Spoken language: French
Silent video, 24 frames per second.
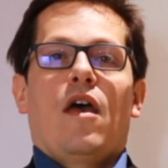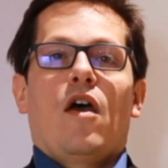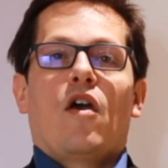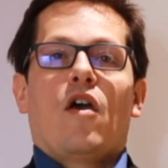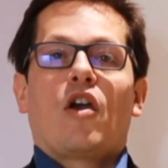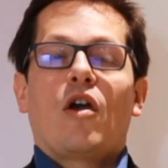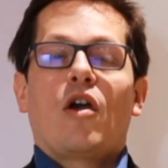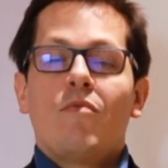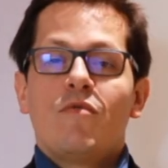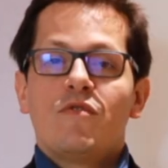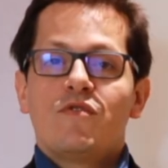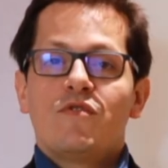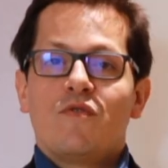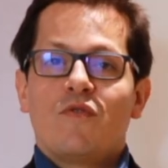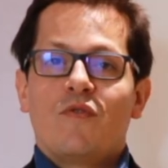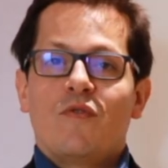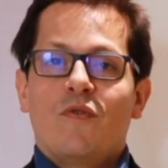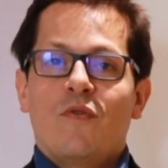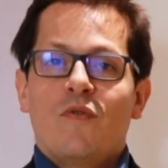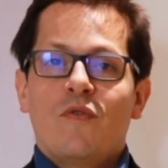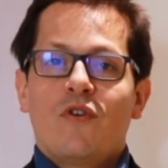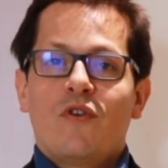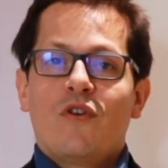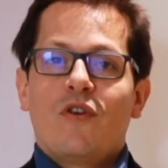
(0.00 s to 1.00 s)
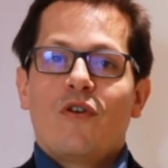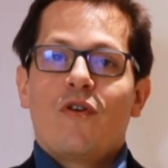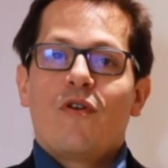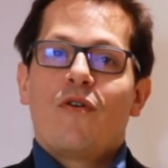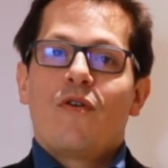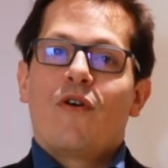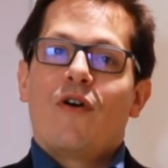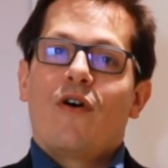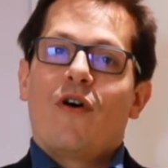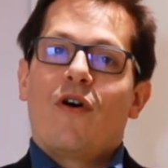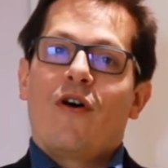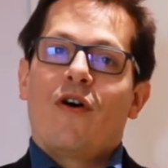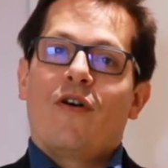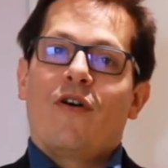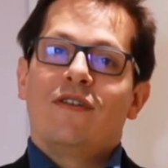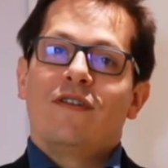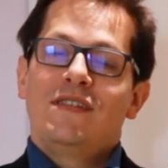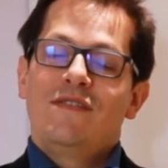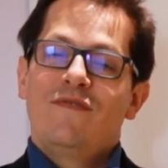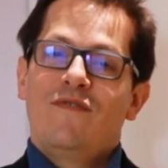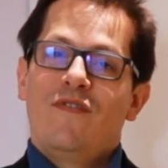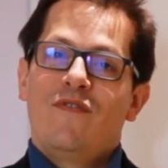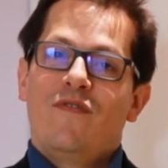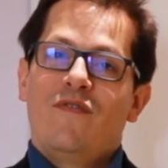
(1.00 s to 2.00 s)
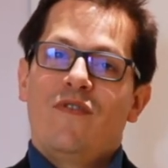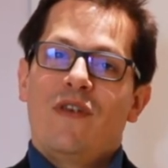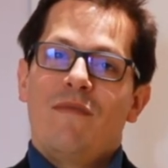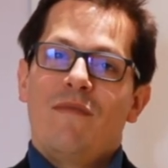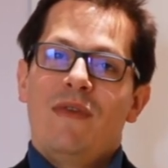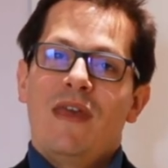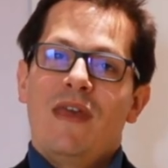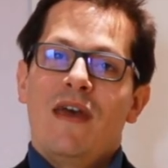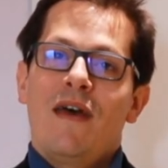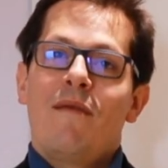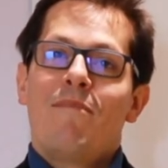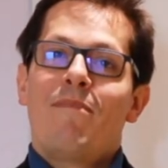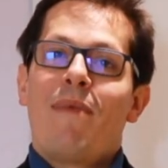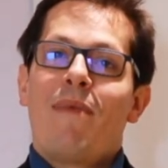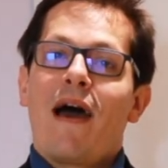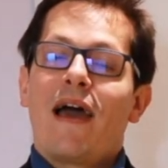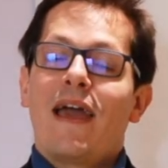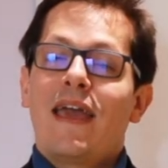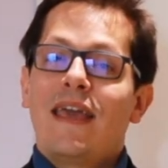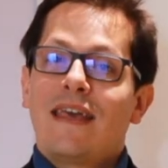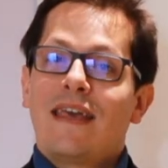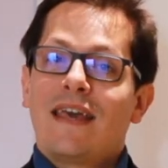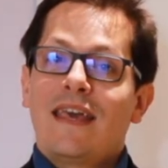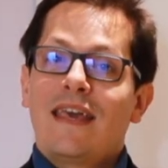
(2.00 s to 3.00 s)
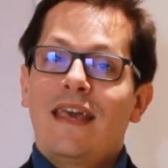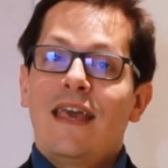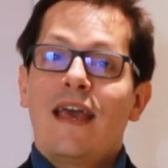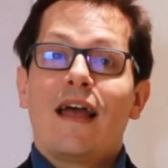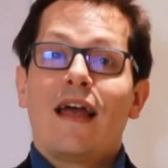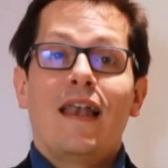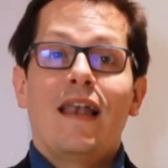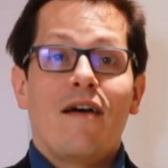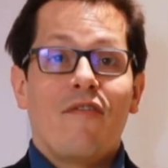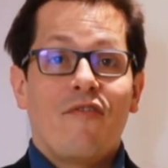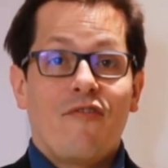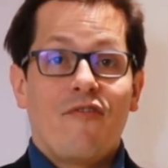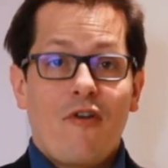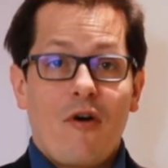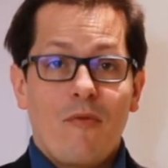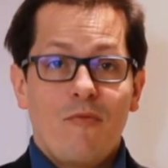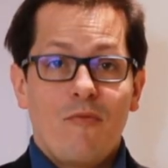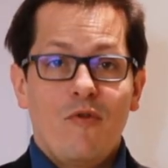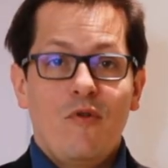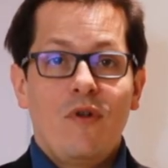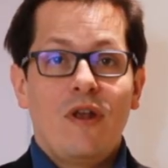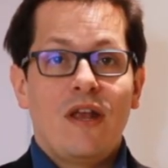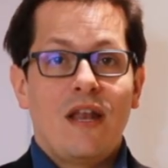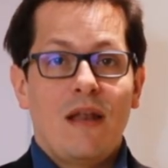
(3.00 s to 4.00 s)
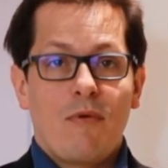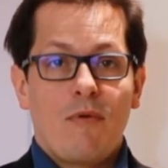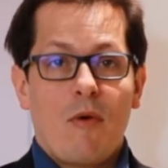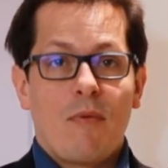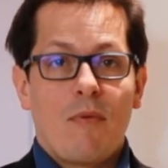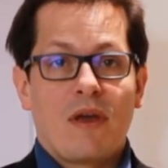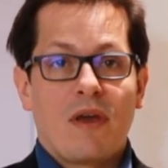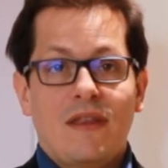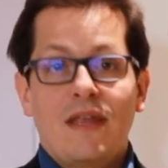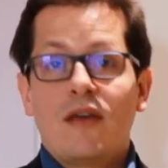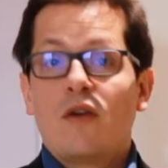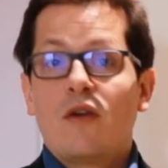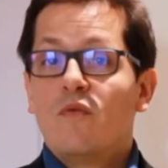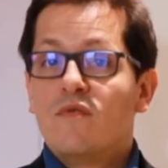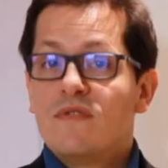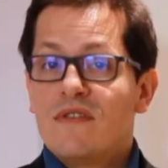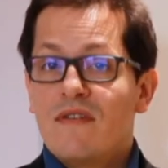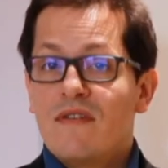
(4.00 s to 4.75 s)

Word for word: Commençons donc euh, si vous le voulez bien, par écrire la formule et la propriété que nous